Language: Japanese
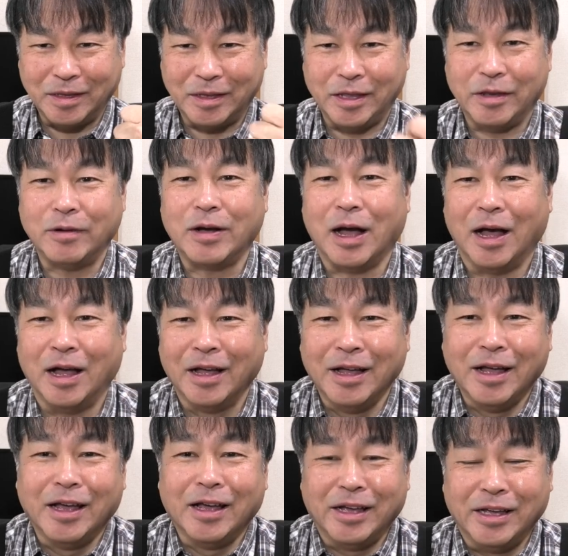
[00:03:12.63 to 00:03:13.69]
ていうか
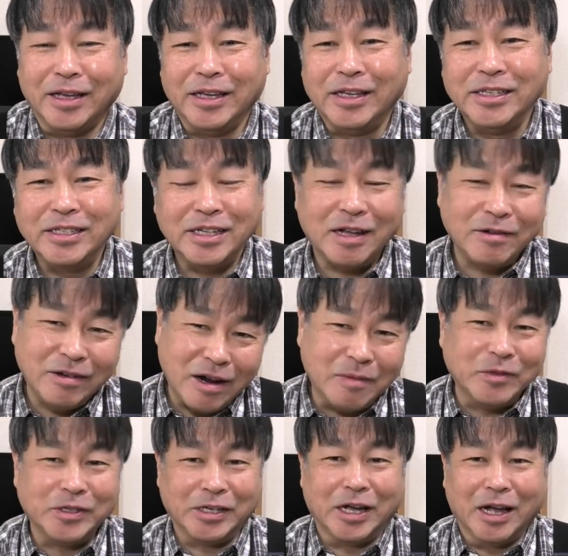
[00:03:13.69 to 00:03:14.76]

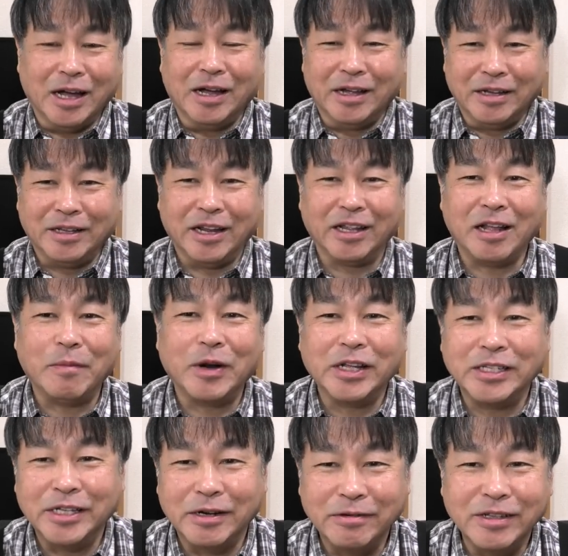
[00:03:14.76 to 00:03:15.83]
インスタグラムじゃネタバレ
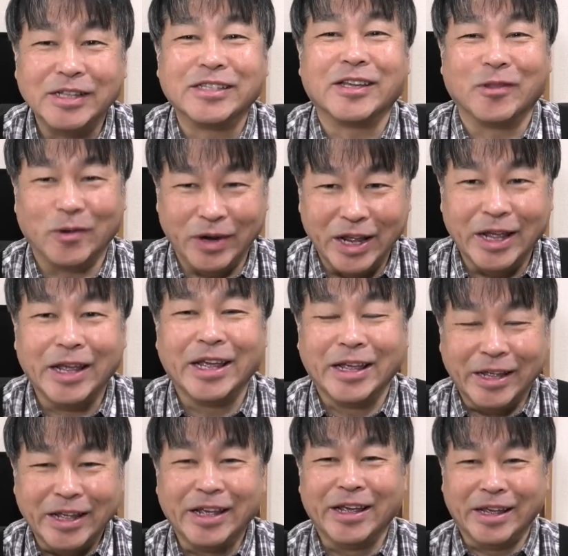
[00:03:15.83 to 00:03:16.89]
してるんですけどね
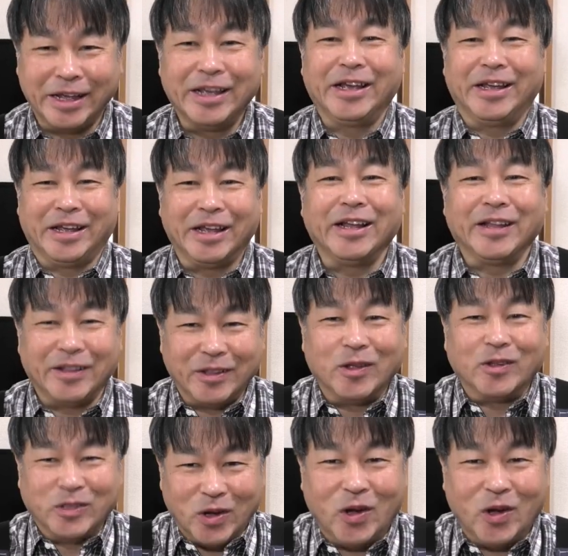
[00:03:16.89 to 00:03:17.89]
どうぞ